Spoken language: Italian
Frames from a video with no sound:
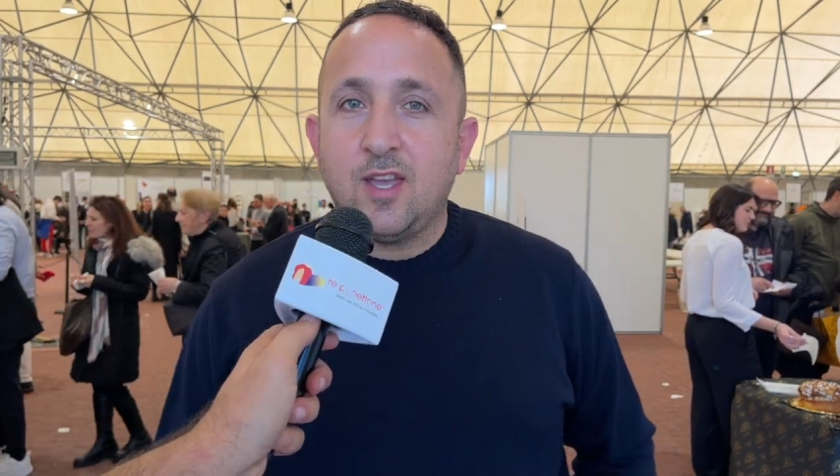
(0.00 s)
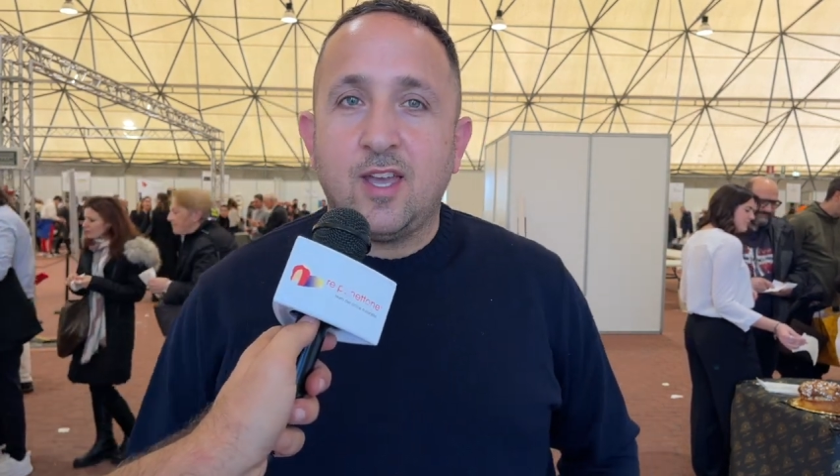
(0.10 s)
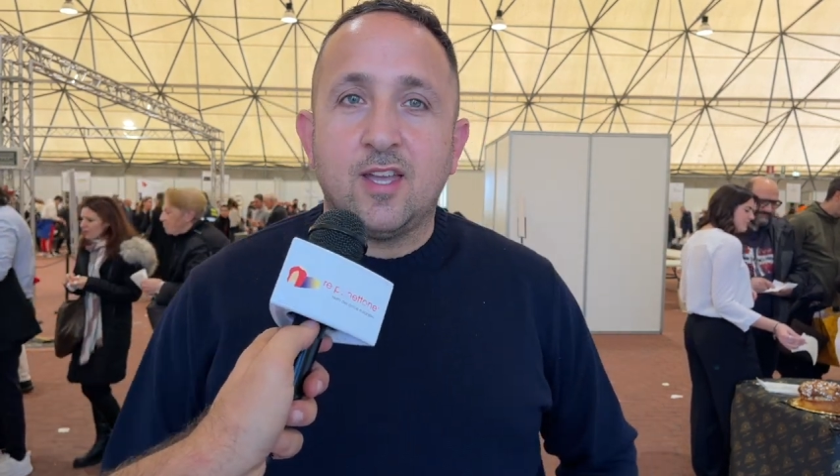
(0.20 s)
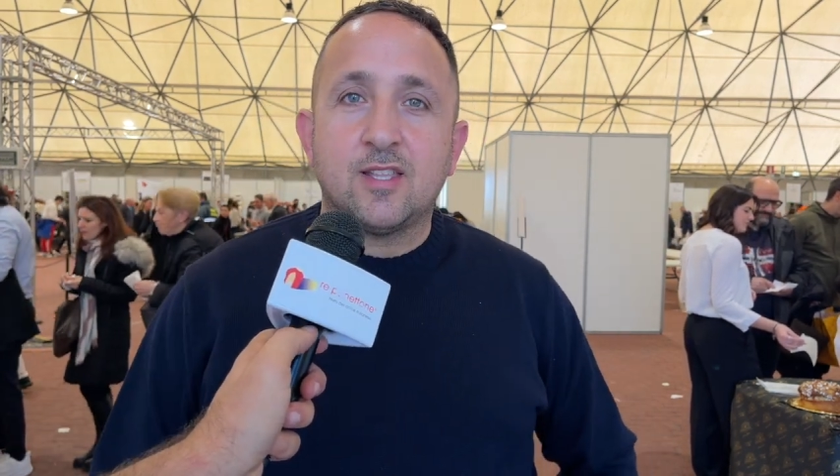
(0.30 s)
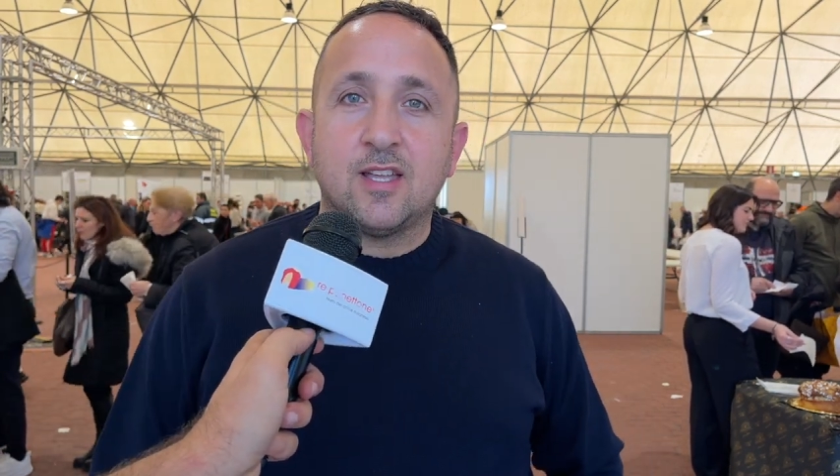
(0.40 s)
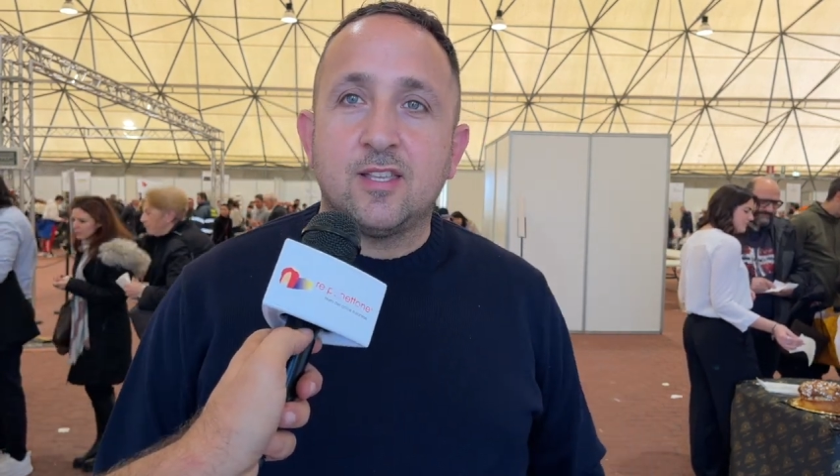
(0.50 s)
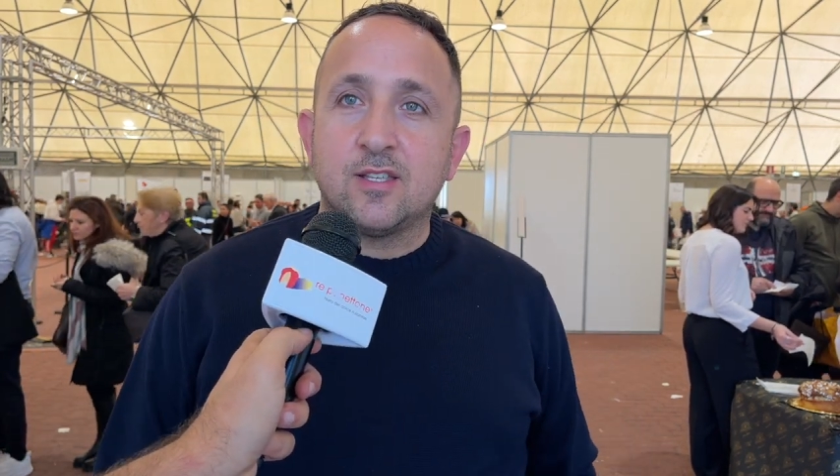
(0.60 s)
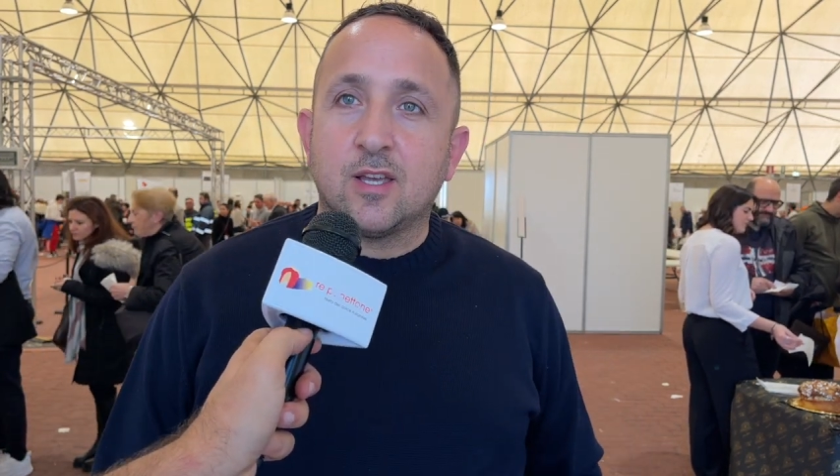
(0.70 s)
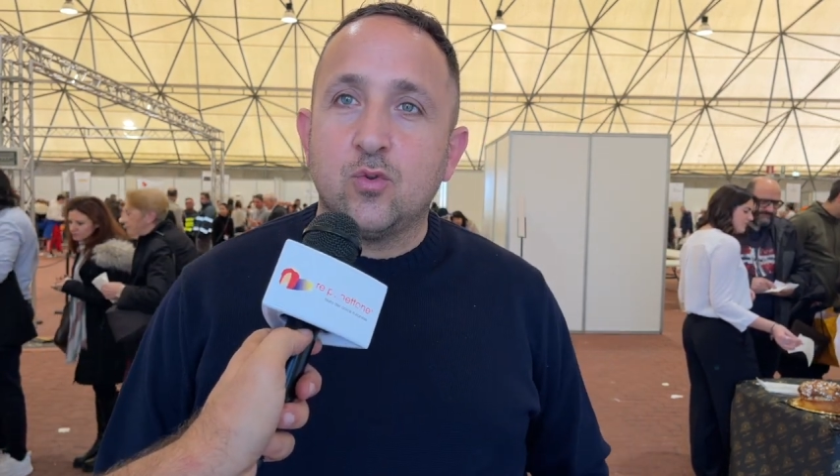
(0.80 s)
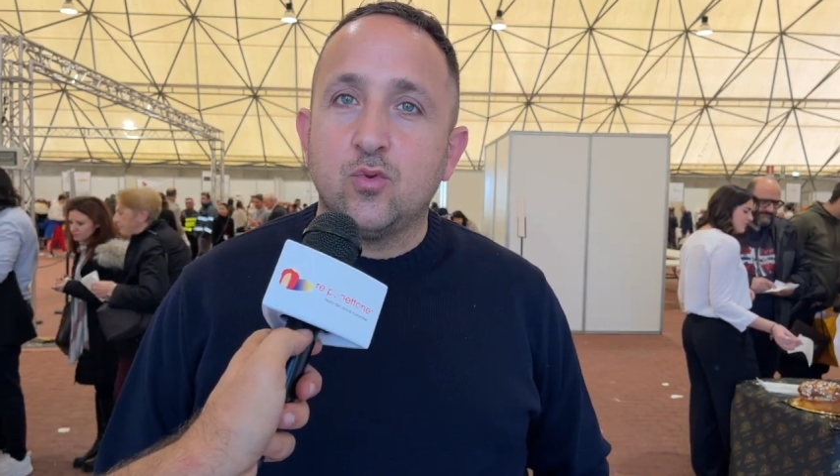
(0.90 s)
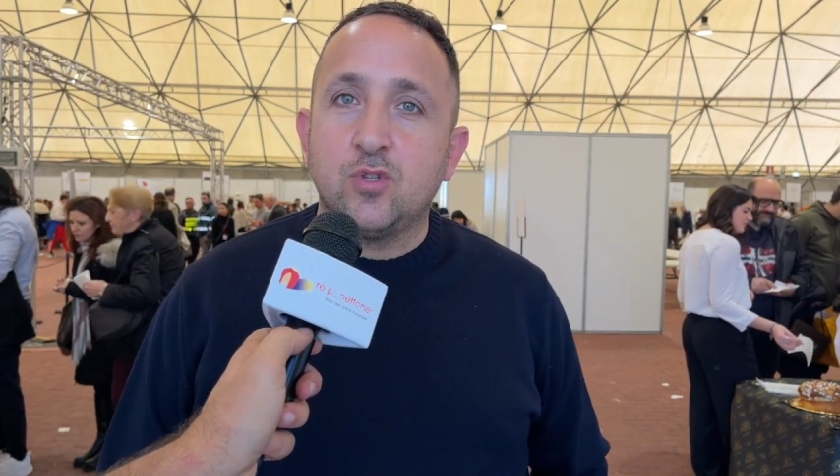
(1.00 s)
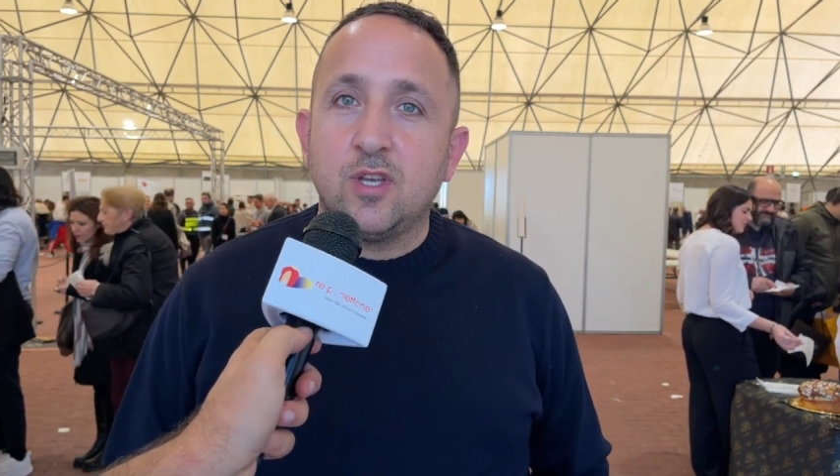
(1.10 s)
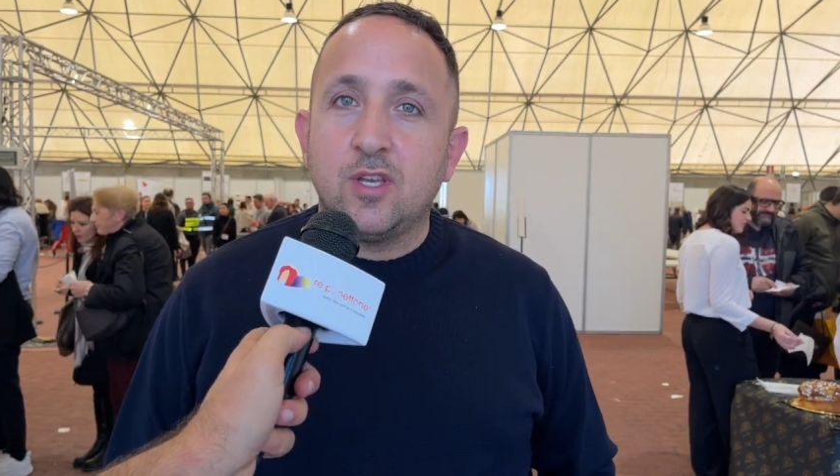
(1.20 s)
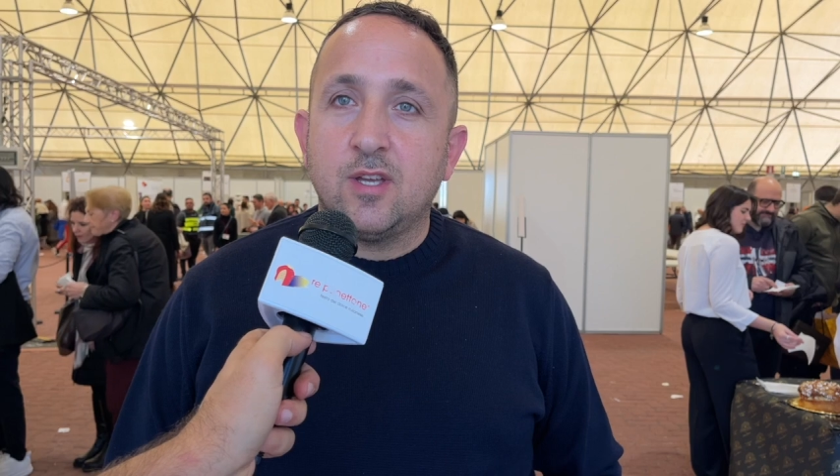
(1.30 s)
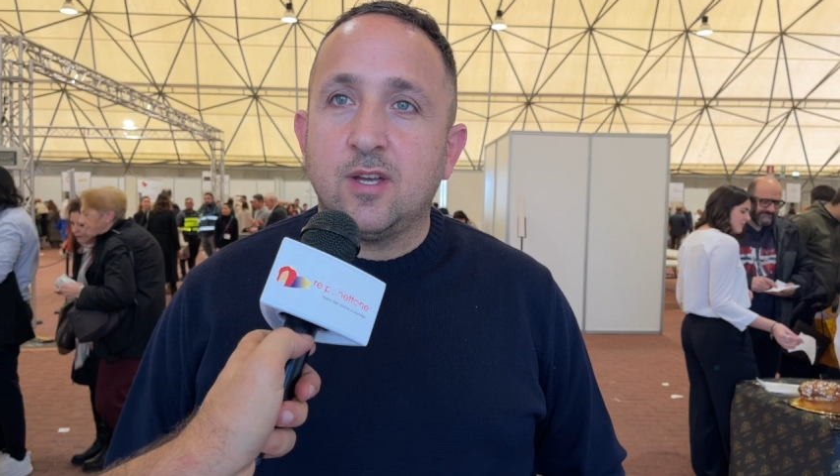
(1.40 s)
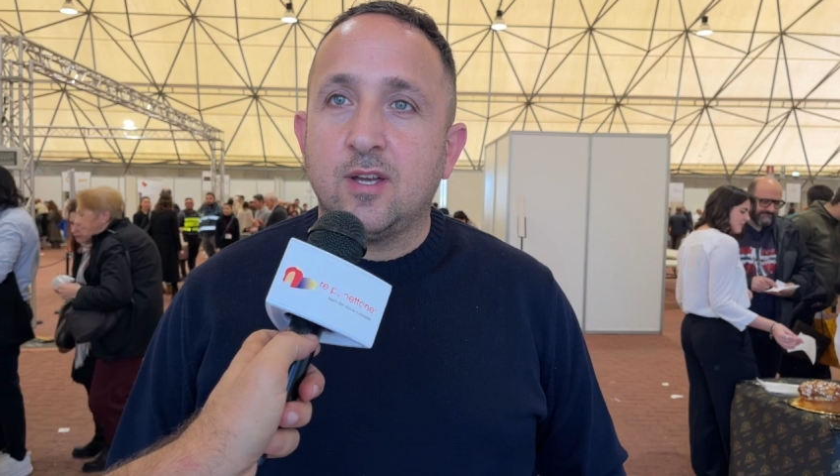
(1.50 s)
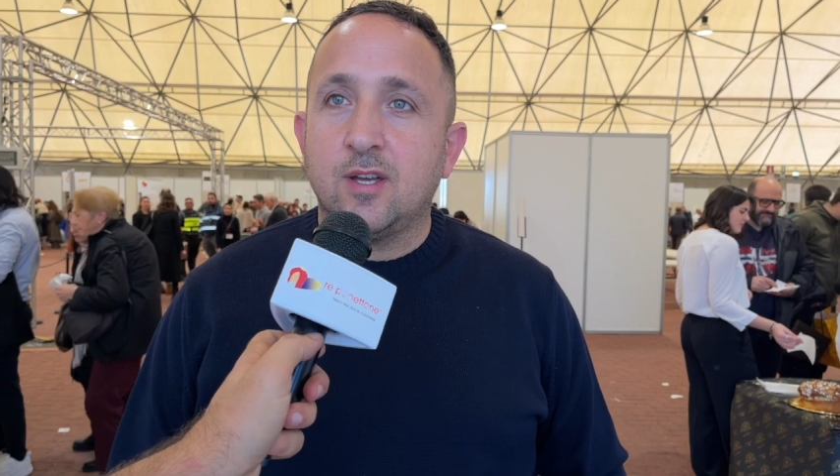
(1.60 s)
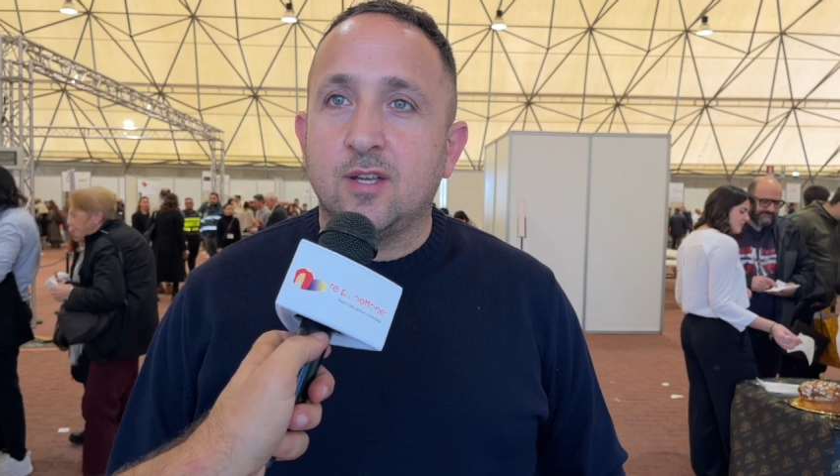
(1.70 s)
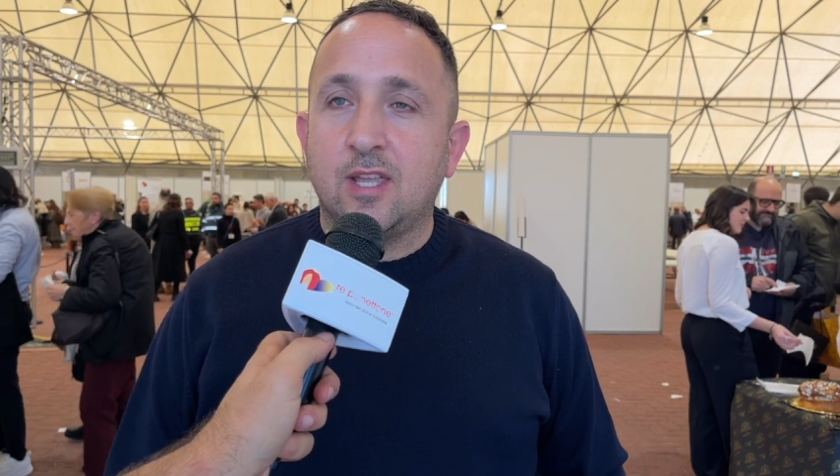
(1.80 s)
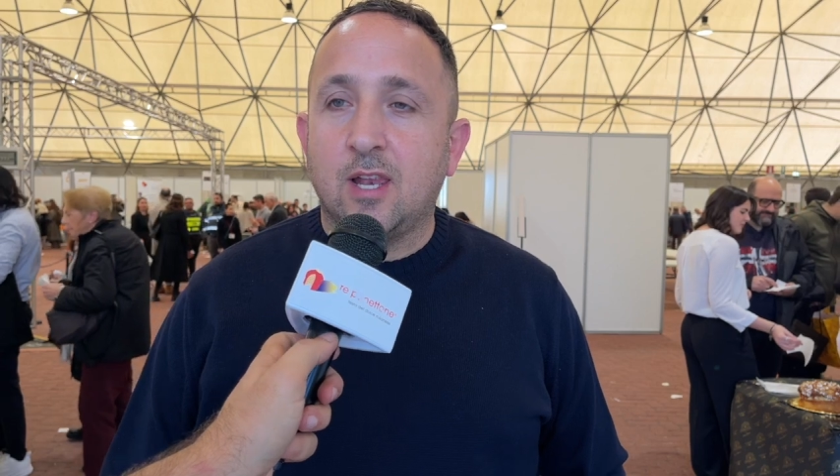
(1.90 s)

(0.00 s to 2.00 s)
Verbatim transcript: e tanti saluti uh,